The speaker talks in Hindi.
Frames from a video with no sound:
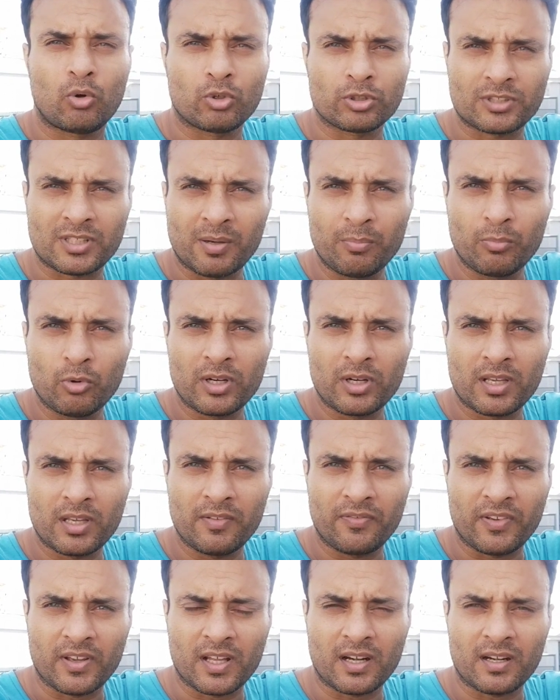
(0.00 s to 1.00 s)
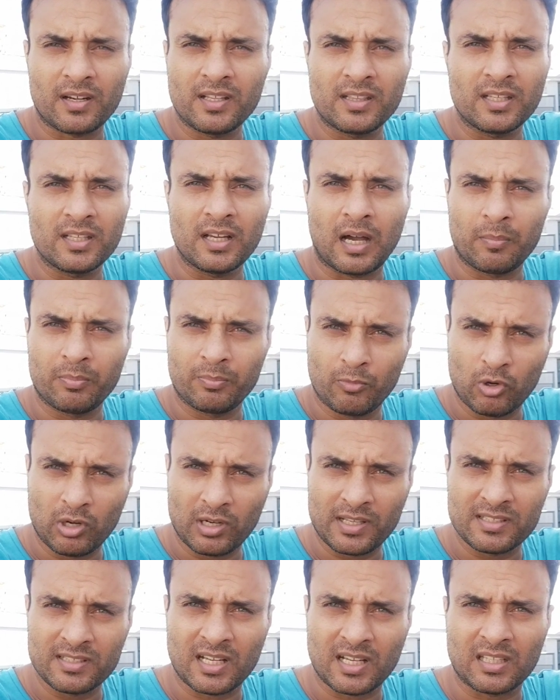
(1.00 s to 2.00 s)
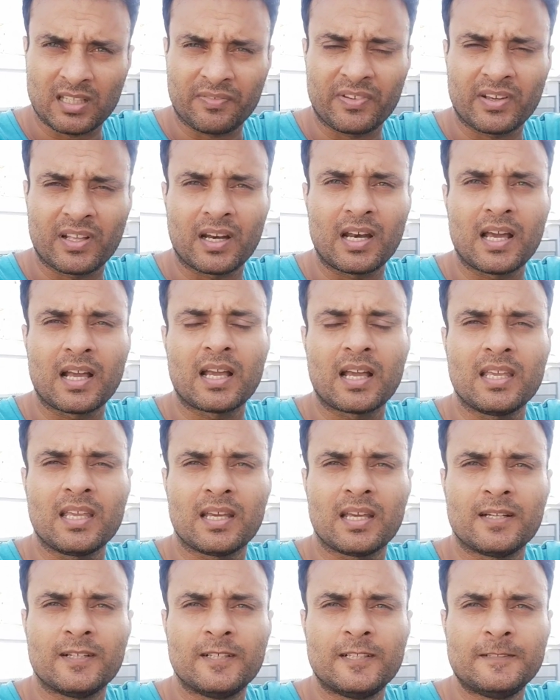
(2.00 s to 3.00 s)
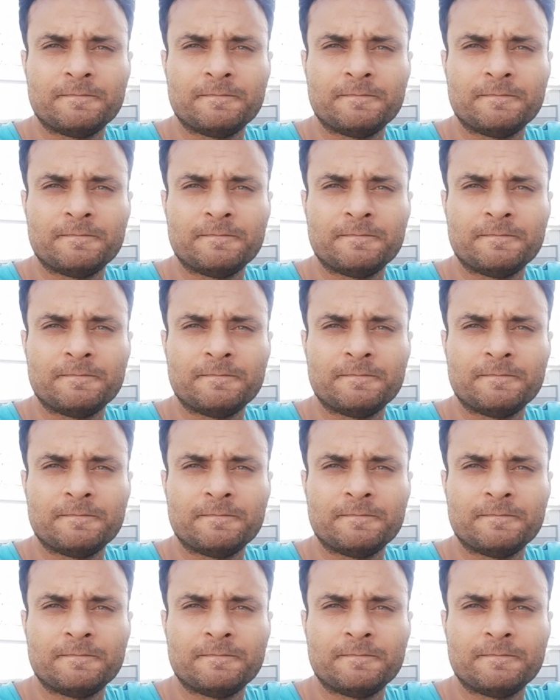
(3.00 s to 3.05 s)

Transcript: उस टाइम मुल्क की फ़िक्र नहीं थी अब मुल्क की ज़्यादा फ़िक्र लग गई है